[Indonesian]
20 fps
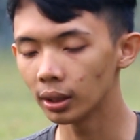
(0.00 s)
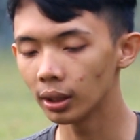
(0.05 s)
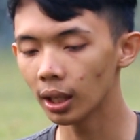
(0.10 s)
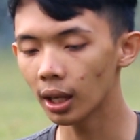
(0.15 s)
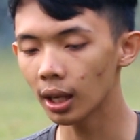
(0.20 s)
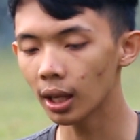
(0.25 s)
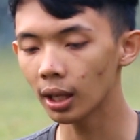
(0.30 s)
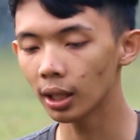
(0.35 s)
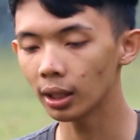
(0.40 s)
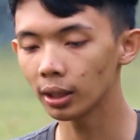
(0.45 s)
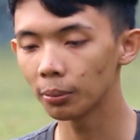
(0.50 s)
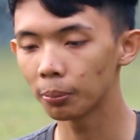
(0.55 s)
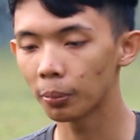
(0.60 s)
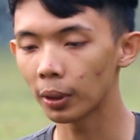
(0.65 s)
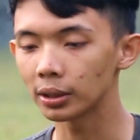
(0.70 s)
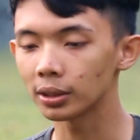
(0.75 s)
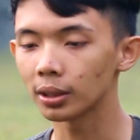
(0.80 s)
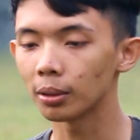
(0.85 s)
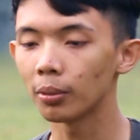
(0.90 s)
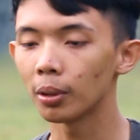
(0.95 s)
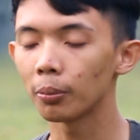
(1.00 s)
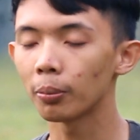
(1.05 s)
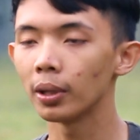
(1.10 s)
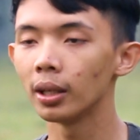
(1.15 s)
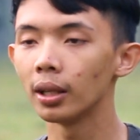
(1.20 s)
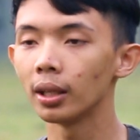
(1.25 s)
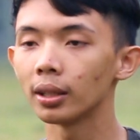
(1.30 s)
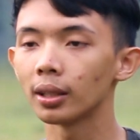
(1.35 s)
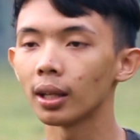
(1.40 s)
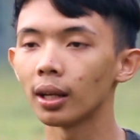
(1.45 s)
dia debat sama
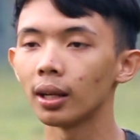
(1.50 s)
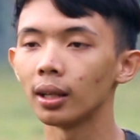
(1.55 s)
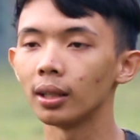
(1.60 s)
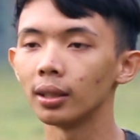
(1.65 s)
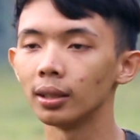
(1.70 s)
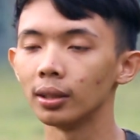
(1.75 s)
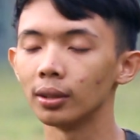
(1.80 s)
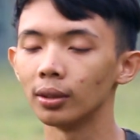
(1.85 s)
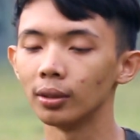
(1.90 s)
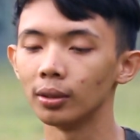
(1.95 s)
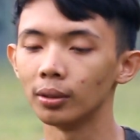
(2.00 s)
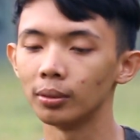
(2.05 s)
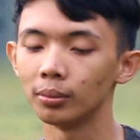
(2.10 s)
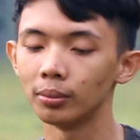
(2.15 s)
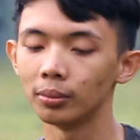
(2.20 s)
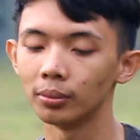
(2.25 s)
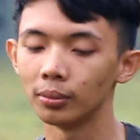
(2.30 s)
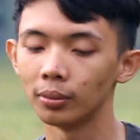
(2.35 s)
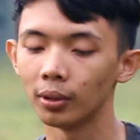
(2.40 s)
pendeta gitu loh